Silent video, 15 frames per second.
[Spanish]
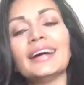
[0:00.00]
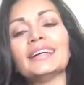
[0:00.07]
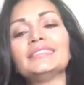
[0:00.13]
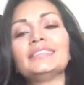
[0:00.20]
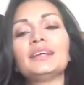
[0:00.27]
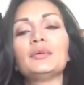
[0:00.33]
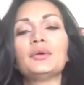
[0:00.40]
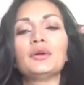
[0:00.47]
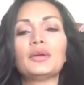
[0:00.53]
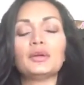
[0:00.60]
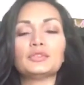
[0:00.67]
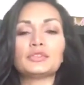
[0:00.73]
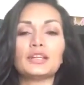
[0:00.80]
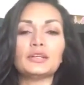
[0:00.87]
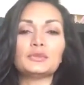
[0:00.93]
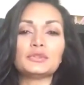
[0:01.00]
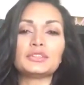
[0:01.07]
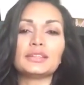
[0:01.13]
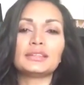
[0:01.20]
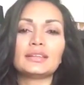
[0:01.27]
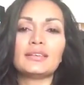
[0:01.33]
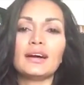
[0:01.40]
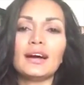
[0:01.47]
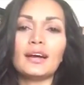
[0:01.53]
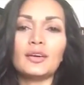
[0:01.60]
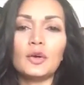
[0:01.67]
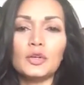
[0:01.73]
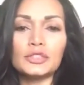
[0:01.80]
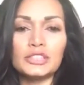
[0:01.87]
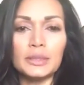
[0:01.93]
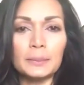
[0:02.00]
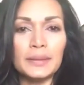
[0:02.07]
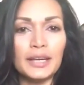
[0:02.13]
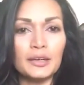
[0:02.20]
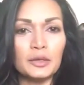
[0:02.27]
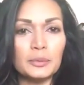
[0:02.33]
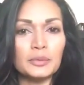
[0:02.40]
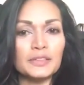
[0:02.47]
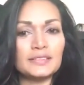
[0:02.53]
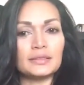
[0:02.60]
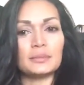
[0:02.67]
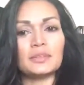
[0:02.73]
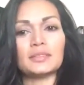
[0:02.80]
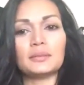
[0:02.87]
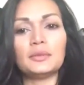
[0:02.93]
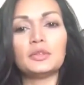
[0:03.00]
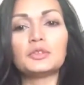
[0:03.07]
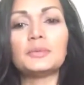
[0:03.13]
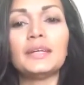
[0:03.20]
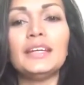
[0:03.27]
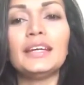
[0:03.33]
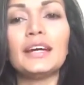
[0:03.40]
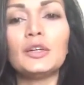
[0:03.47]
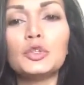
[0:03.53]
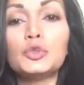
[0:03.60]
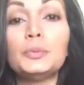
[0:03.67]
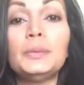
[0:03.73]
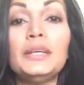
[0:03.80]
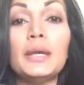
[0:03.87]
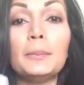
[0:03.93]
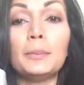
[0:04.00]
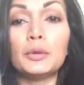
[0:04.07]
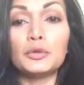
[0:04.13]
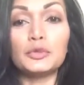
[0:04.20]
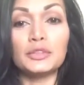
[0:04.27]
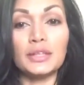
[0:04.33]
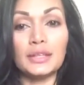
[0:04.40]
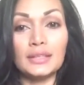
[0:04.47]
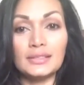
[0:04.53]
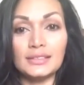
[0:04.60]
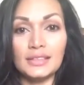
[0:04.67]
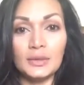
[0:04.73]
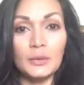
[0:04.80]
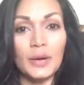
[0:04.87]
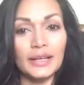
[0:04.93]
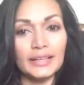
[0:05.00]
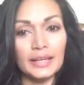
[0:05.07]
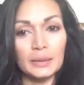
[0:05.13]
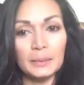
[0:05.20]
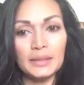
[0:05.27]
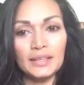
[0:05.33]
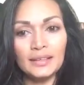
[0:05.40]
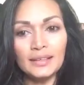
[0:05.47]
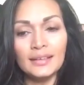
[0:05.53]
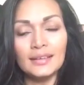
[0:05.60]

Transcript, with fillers: Así que bueno, a los que les gusta trabajar o chambear, como dicen mis amigos mexicanos, bien por ustedes, igual que a mí.